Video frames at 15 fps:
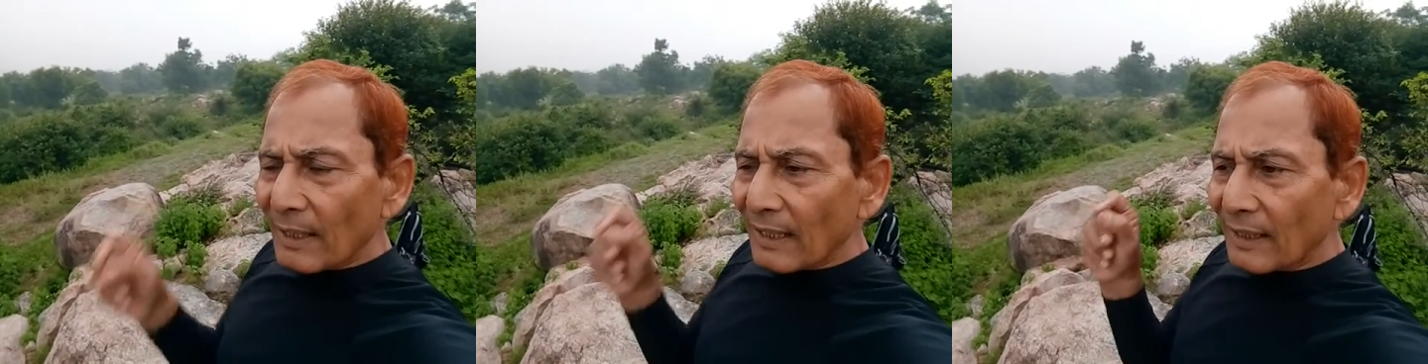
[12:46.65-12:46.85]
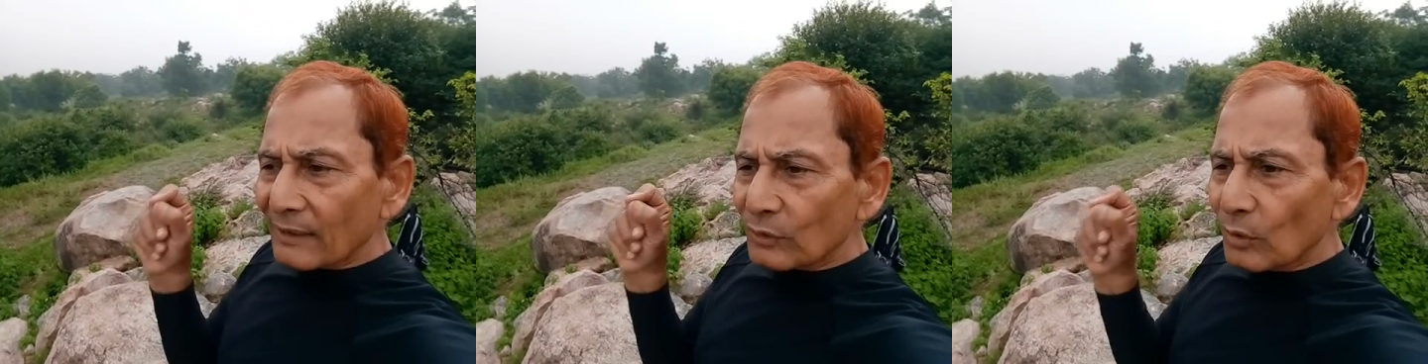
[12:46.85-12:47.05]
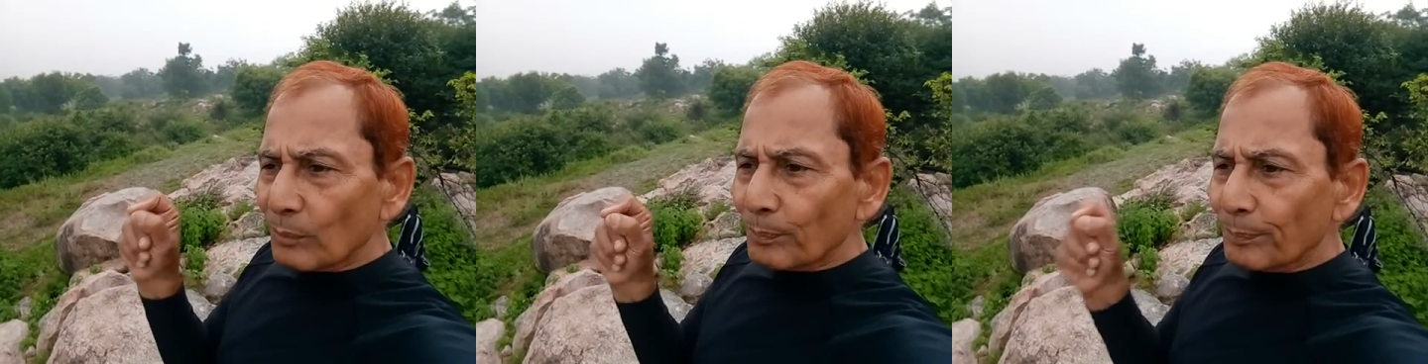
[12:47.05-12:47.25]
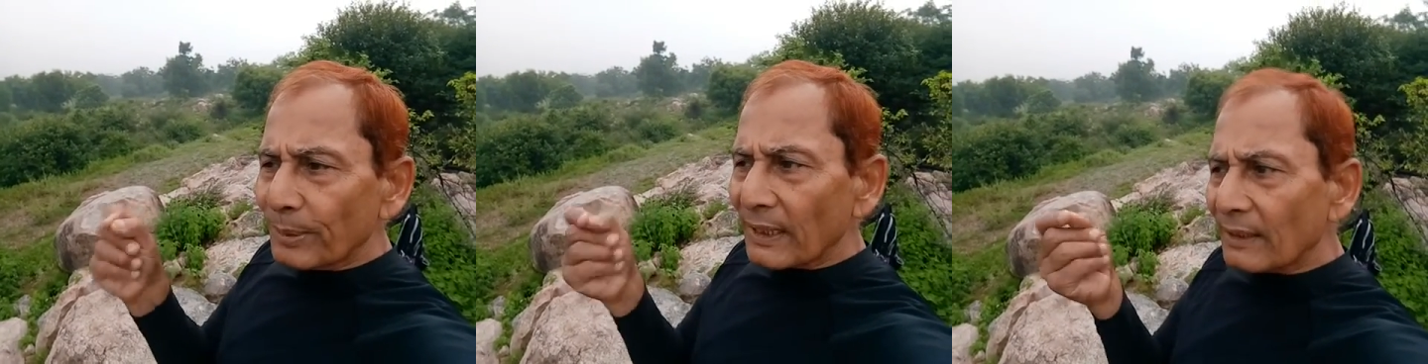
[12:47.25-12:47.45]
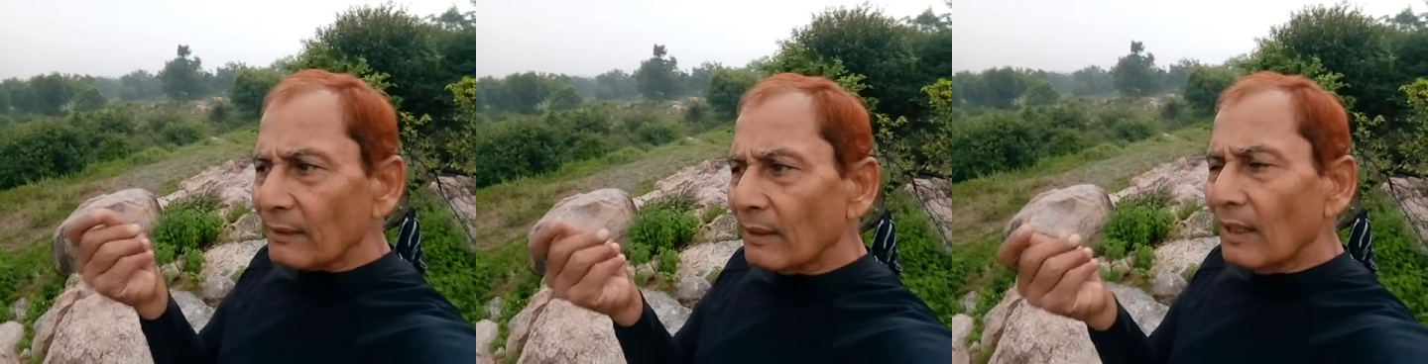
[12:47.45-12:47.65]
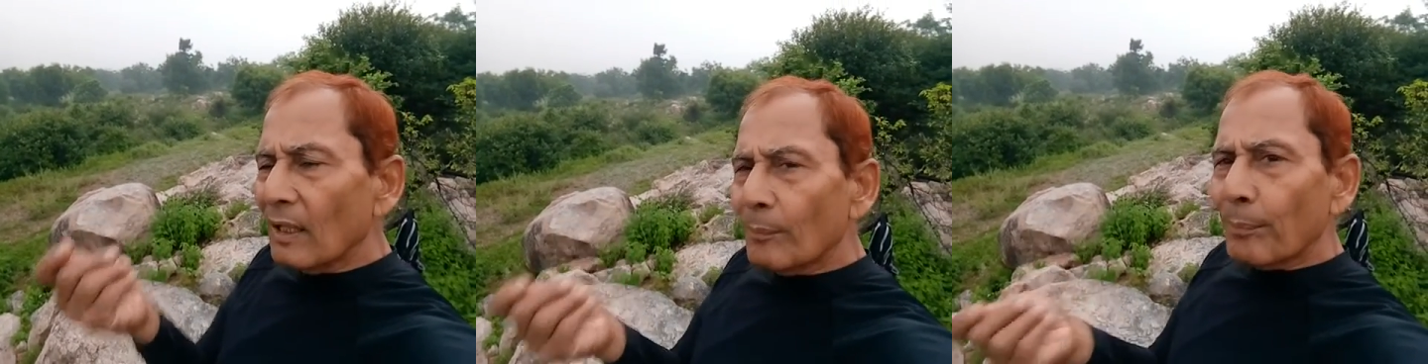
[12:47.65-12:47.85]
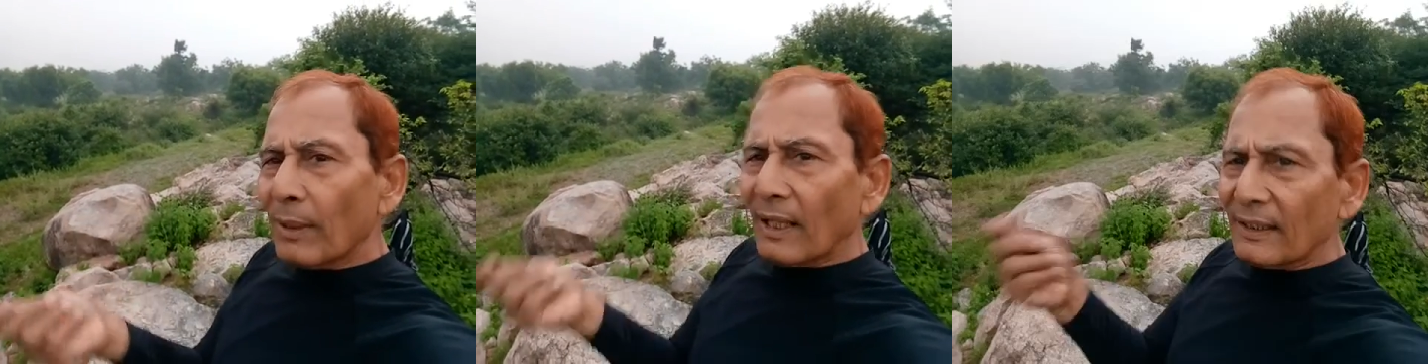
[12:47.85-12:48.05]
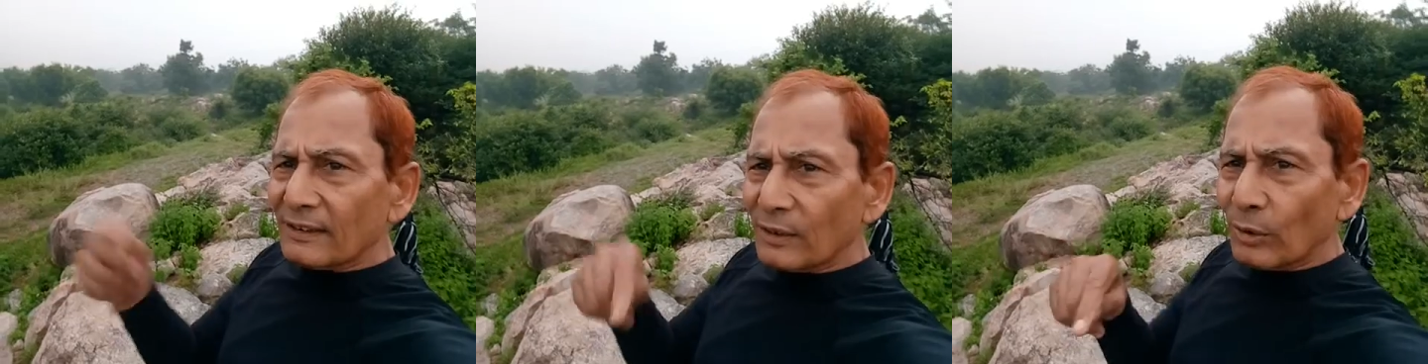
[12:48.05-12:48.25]
में अगर तुम फिर
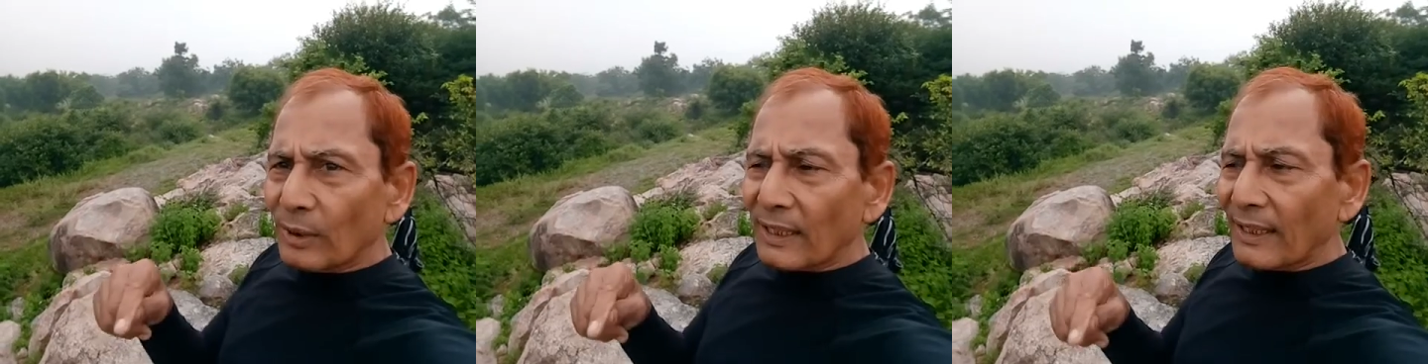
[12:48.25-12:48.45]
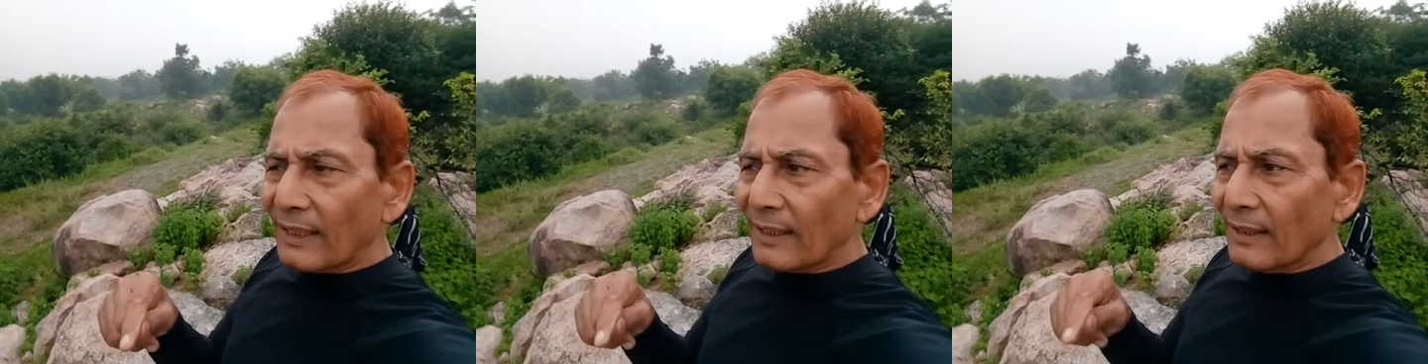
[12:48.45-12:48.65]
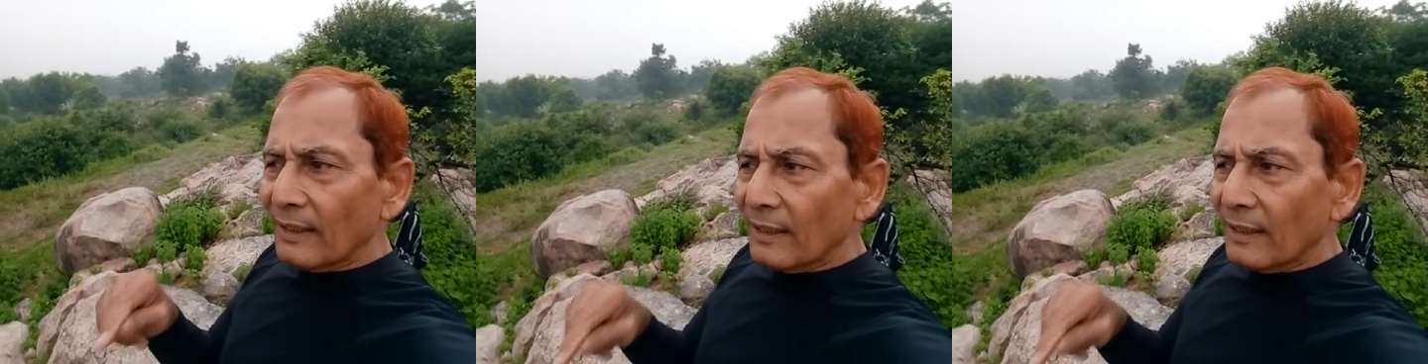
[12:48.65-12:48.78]
पलट दोगे